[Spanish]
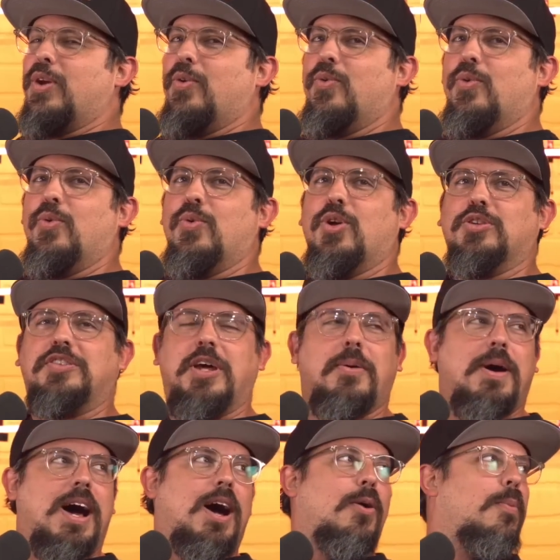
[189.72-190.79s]
uno se
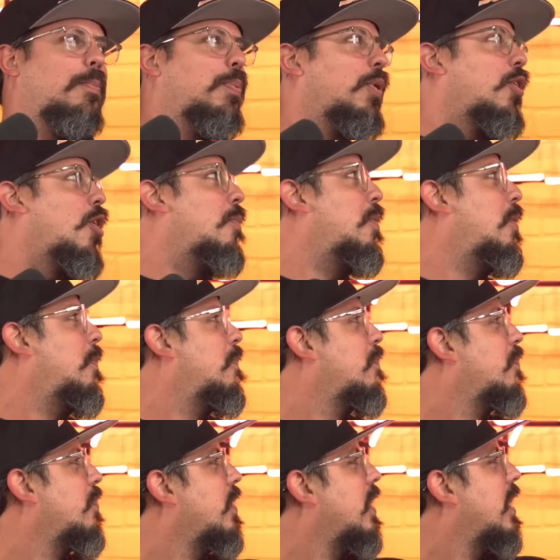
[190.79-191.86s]
va un poco. ¿Lo
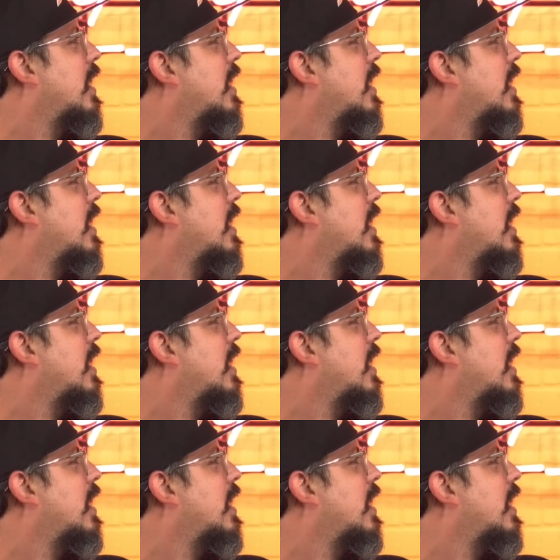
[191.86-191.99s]
chotearon?